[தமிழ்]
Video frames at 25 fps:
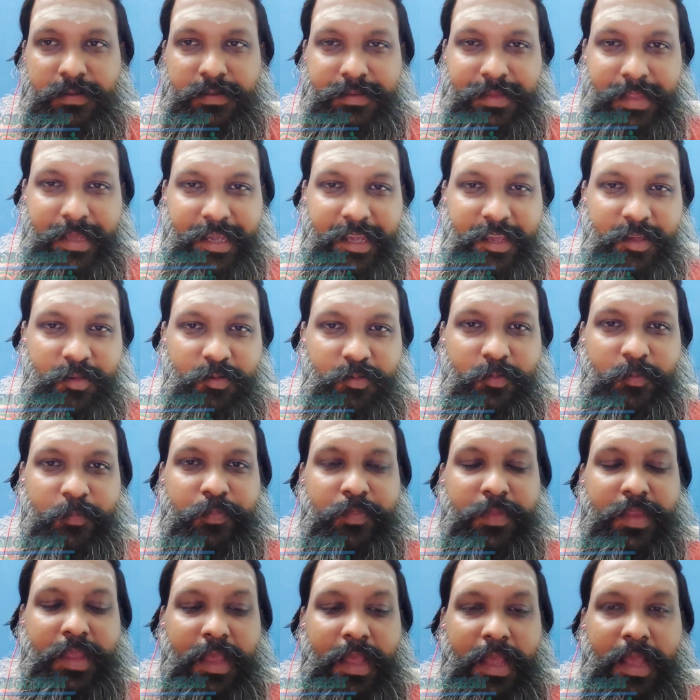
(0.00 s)
தேங்க்யூ
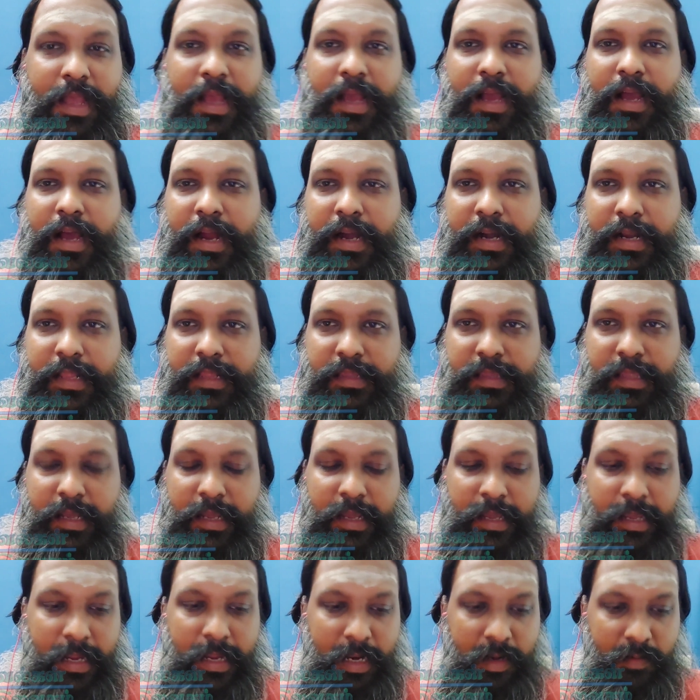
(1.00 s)
அடுத்த
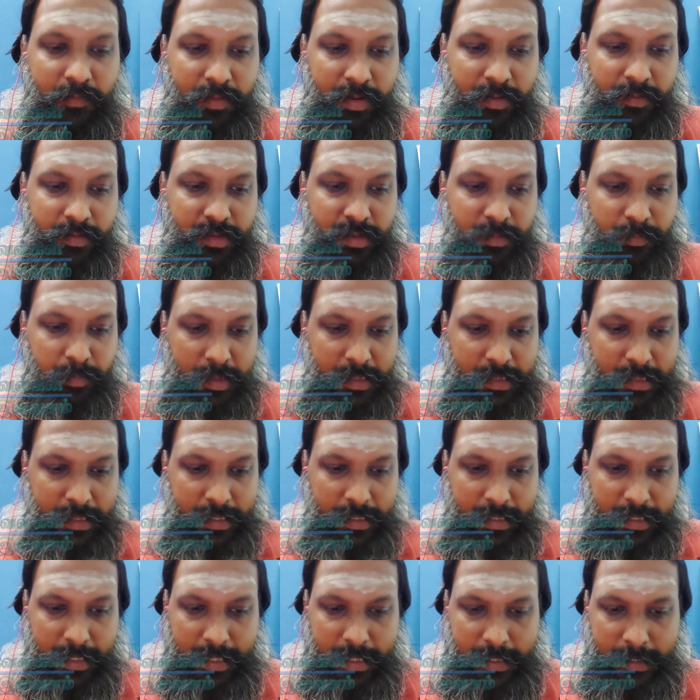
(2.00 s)
கேள்வி வந்து
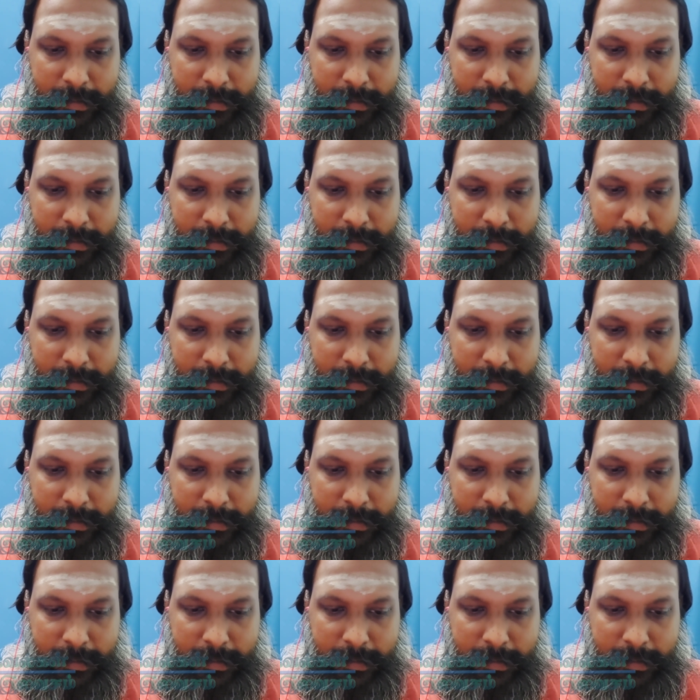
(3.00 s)
பார்த்திங்கன்னா